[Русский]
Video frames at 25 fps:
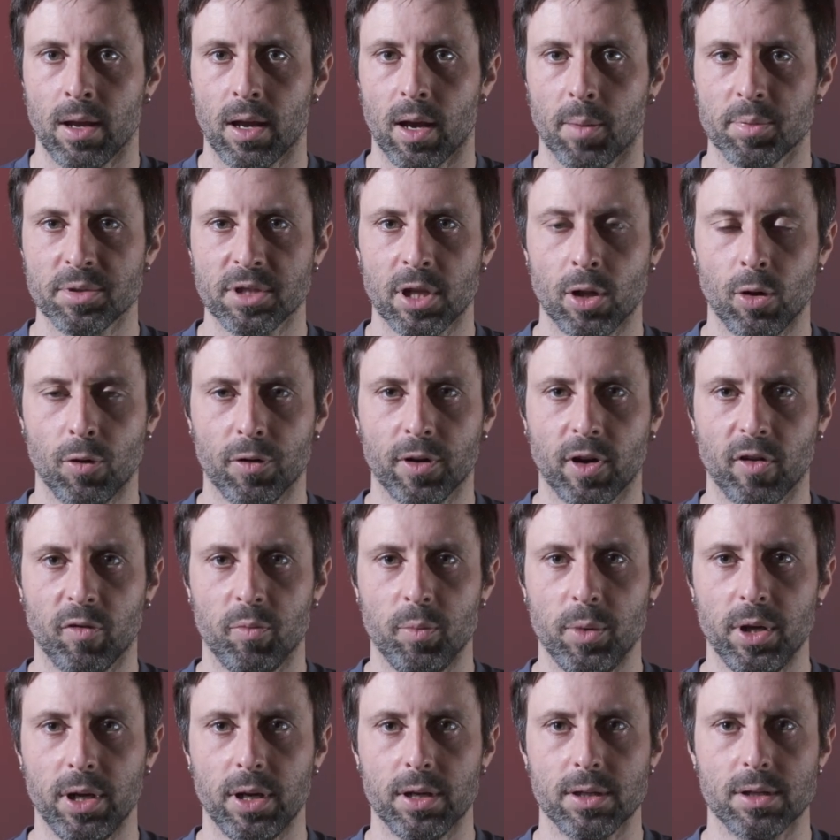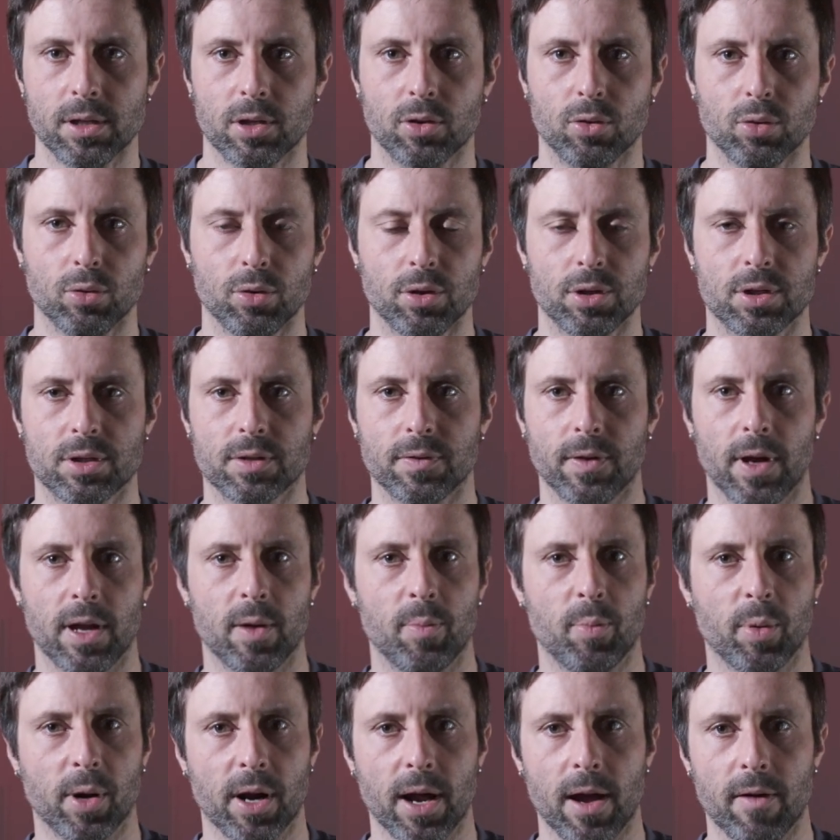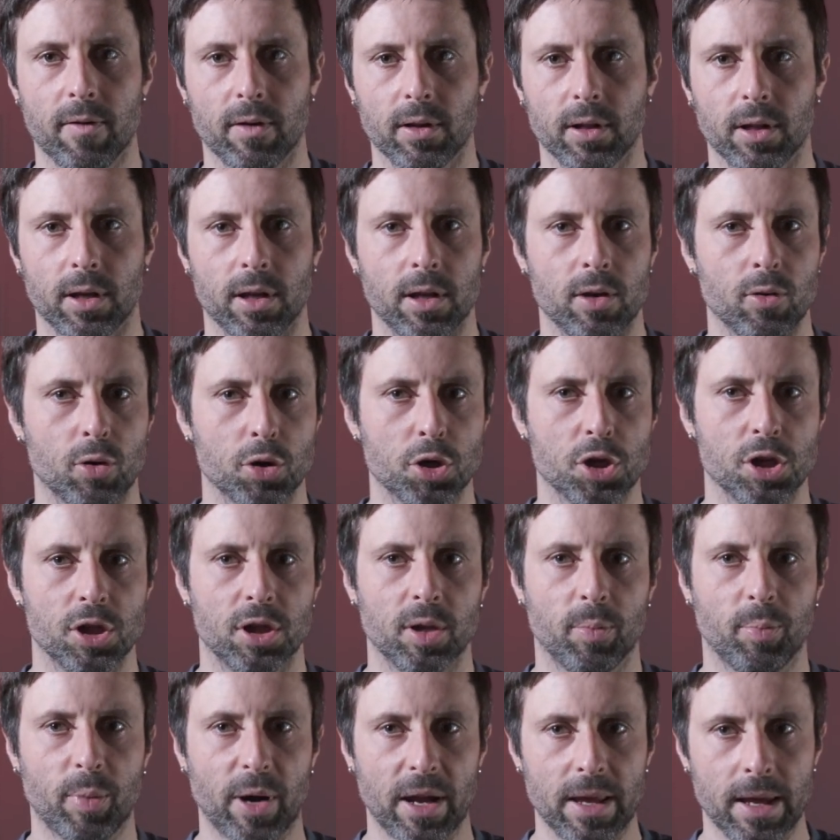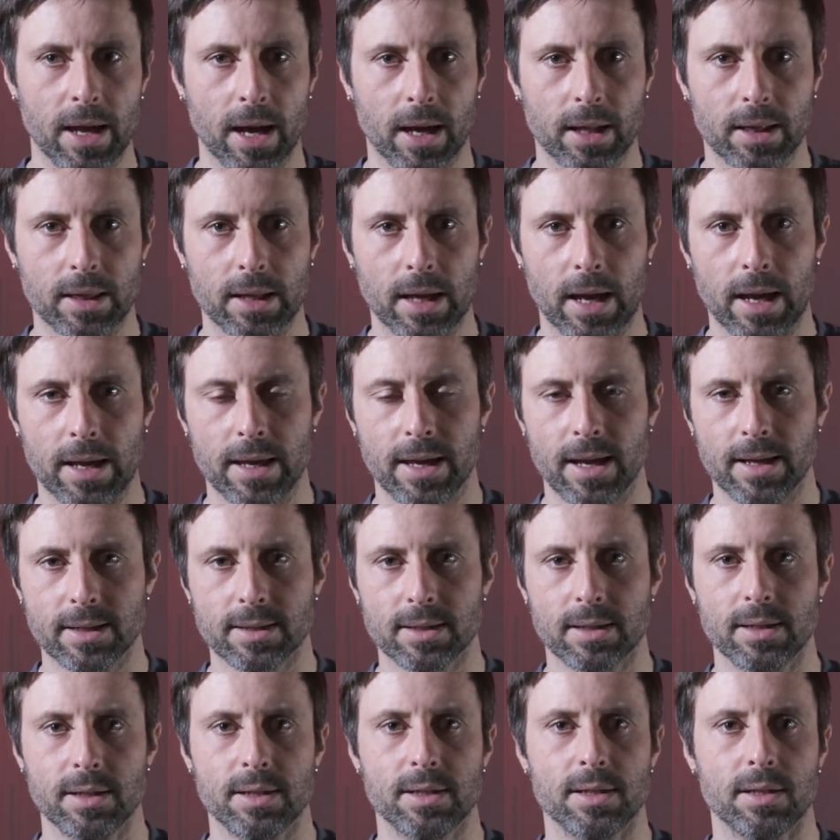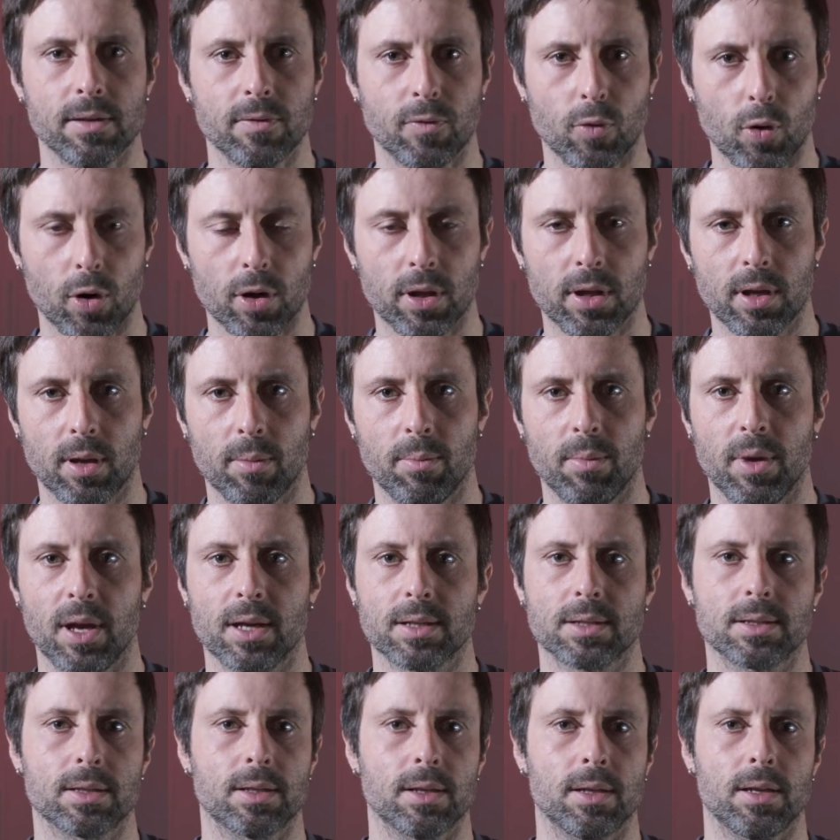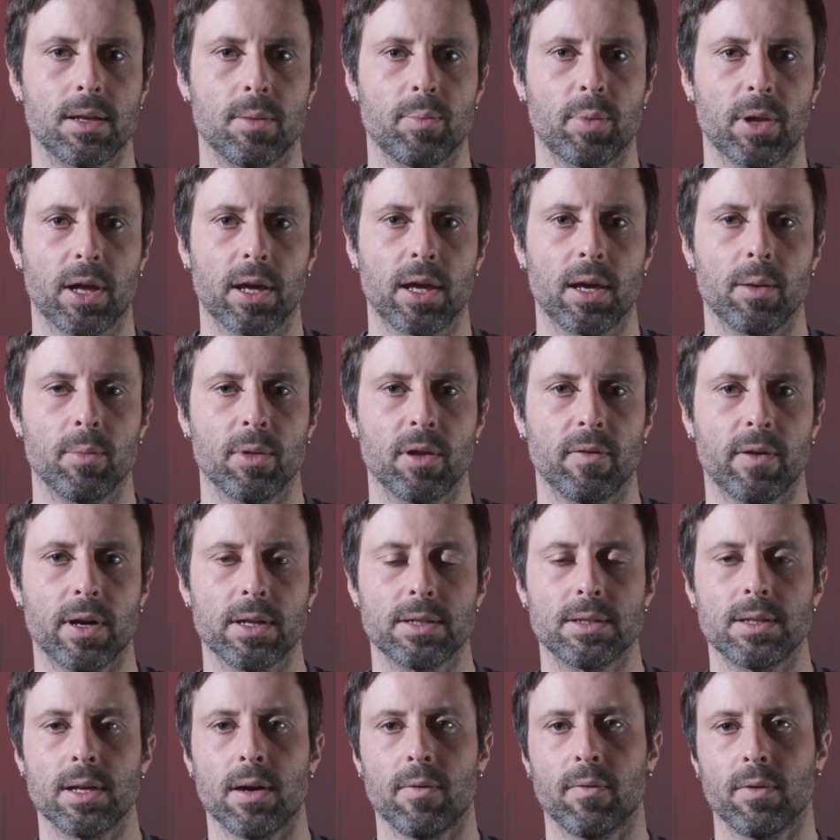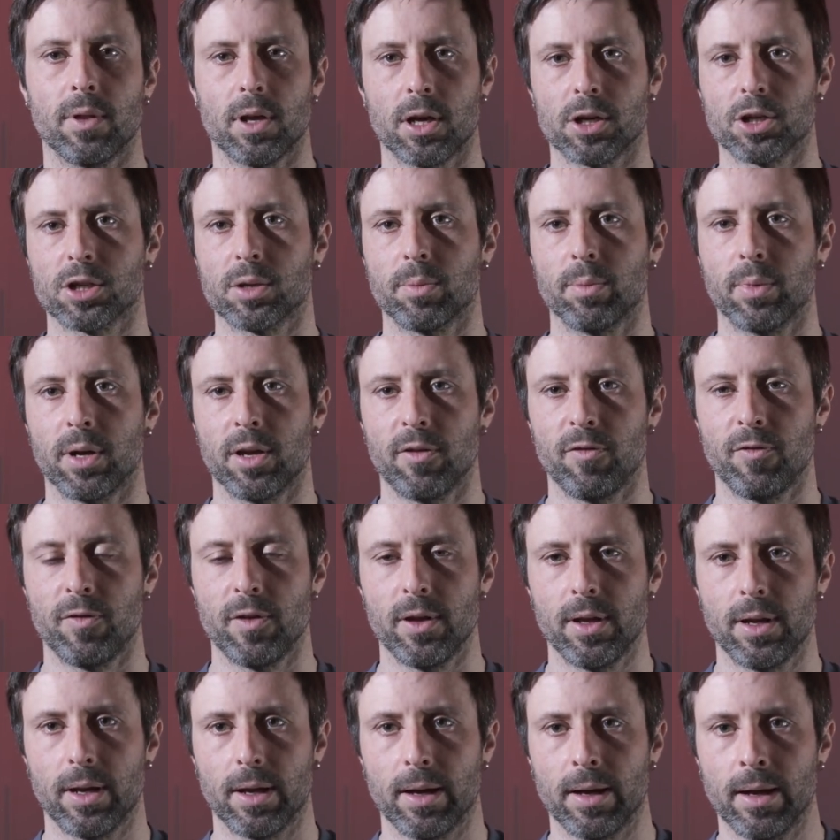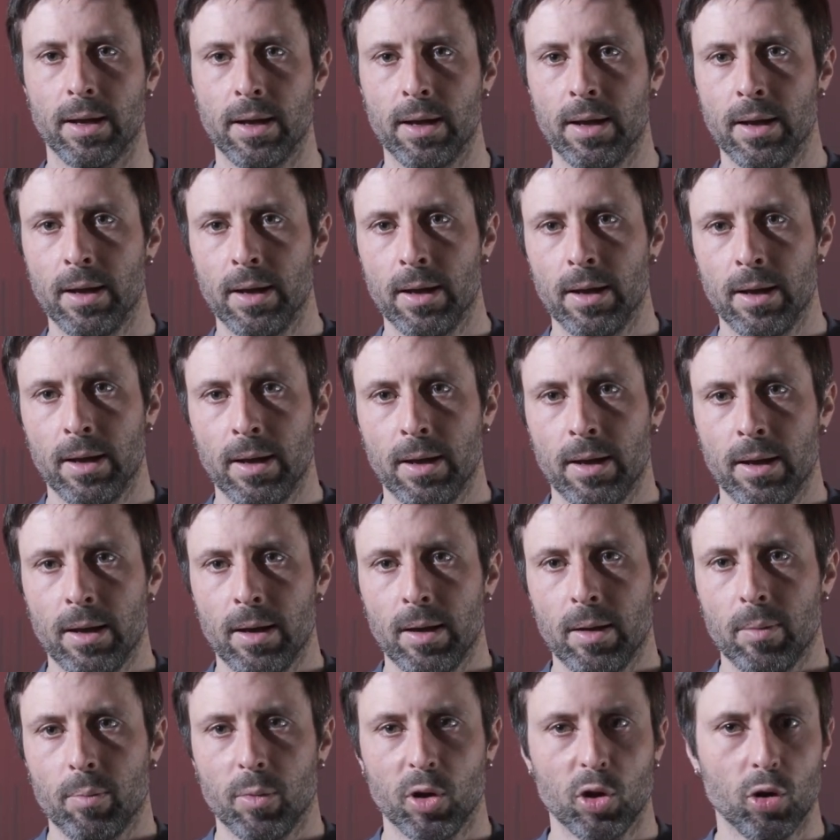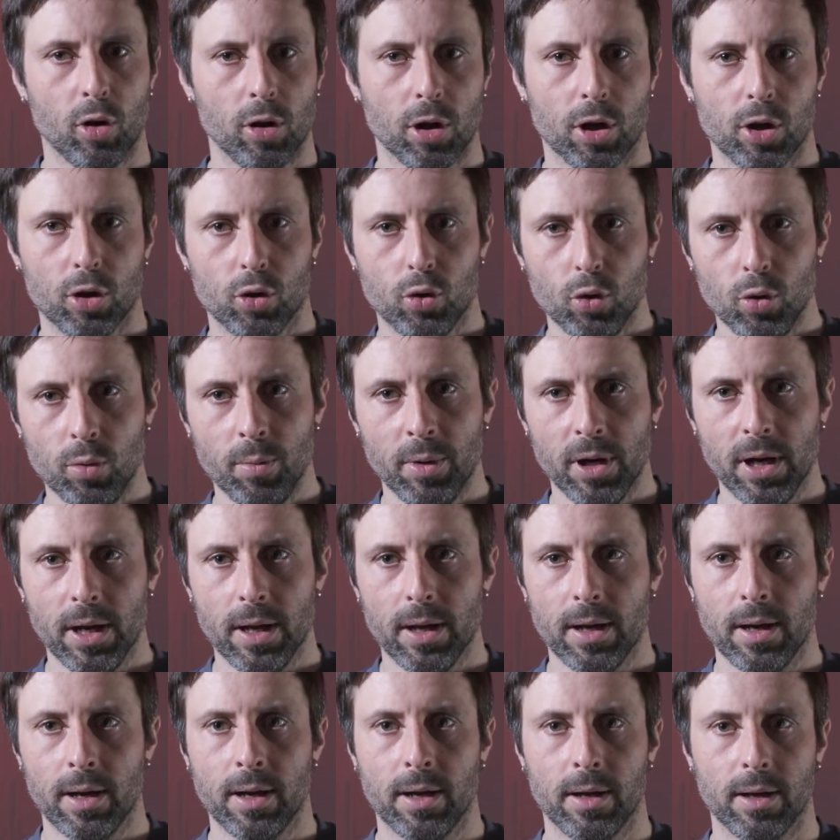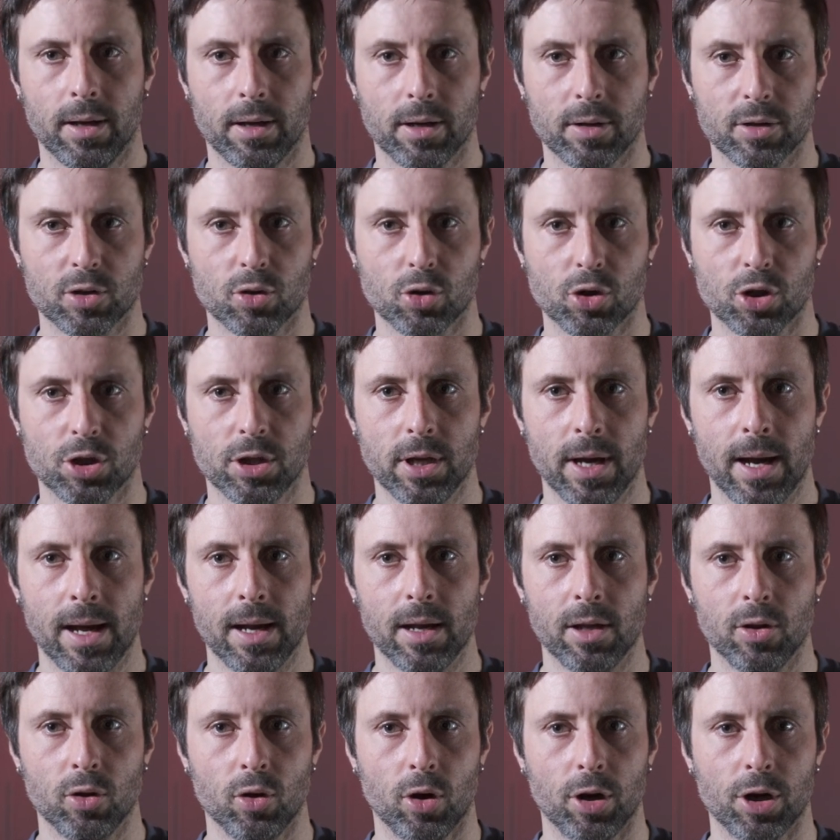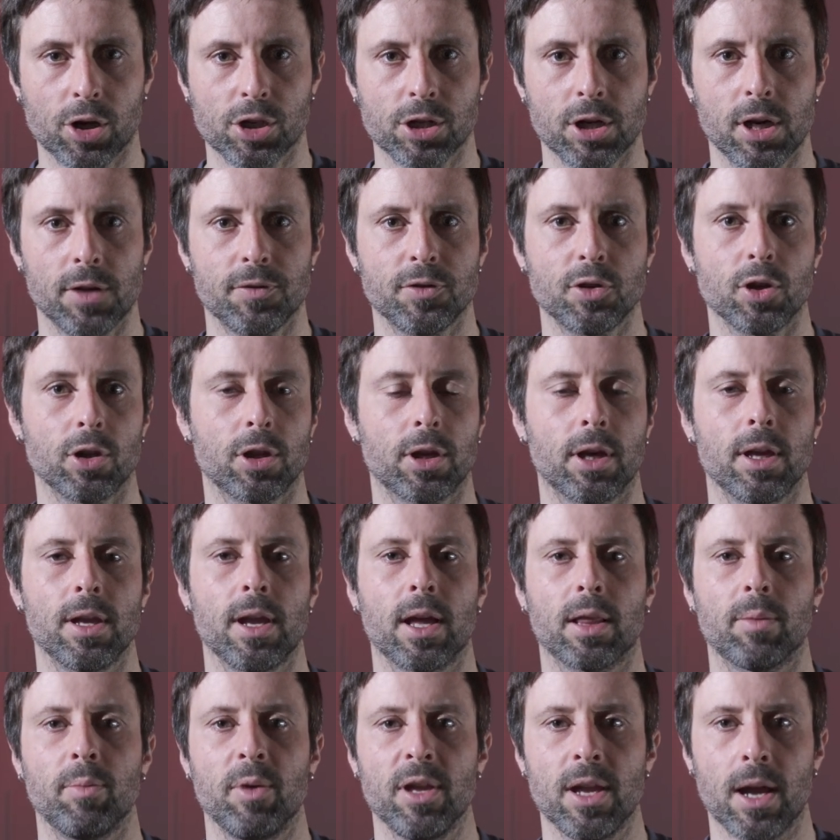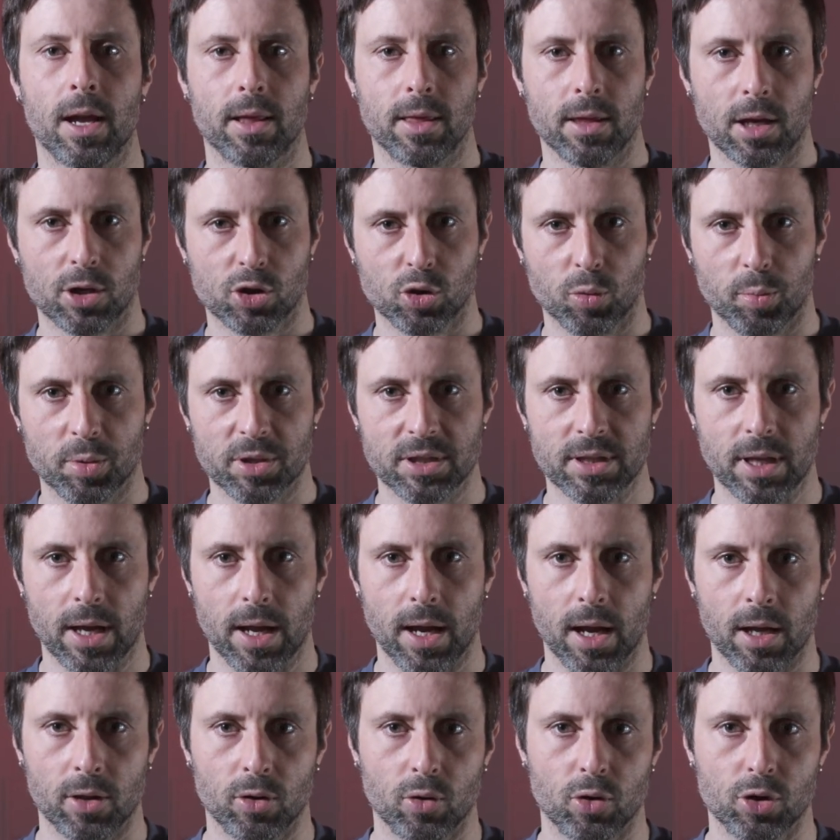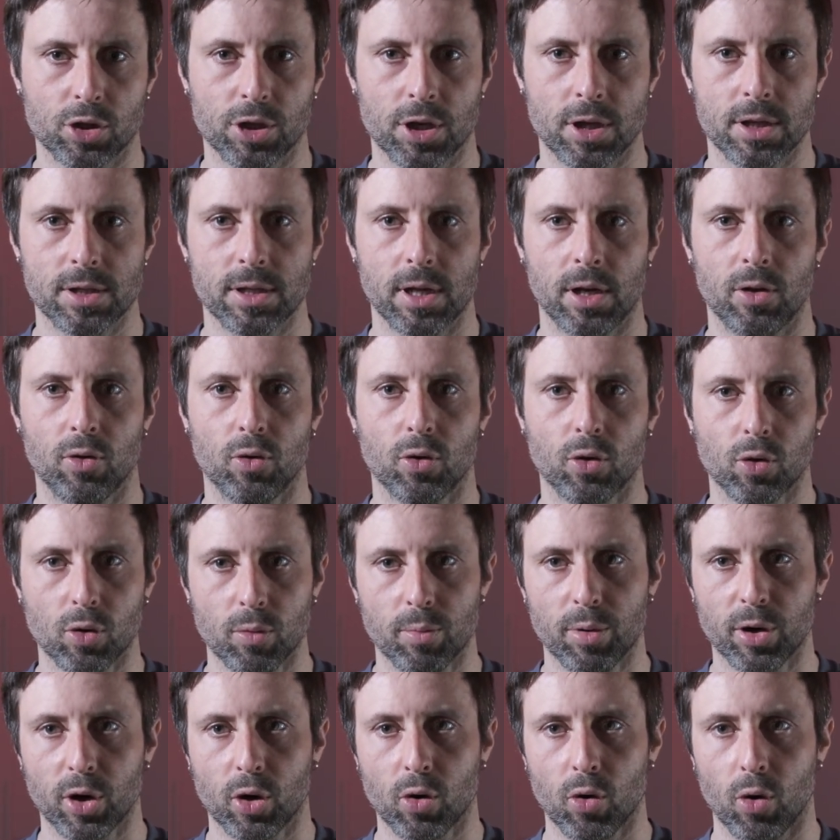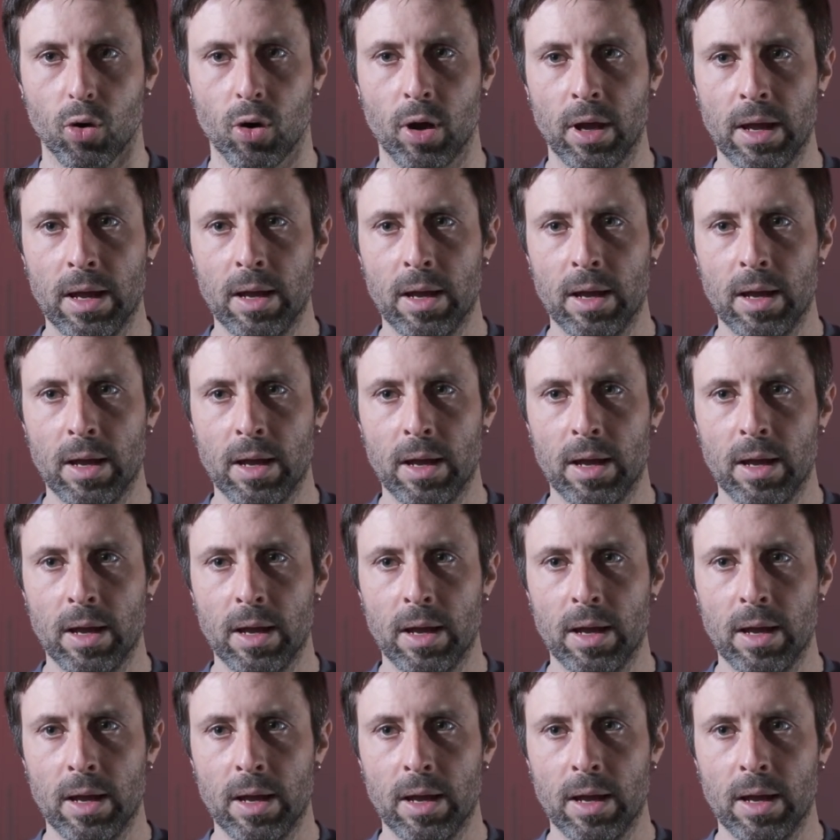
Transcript: Обстановка в мире диктует свои правила, и не очень-то понятно, а есть ли сегодня место неплохим новостям в нашем эфире. Мы долго думали, рассуждали, но решили все-таки не отменять нашу постоянную еженедельную рубрику,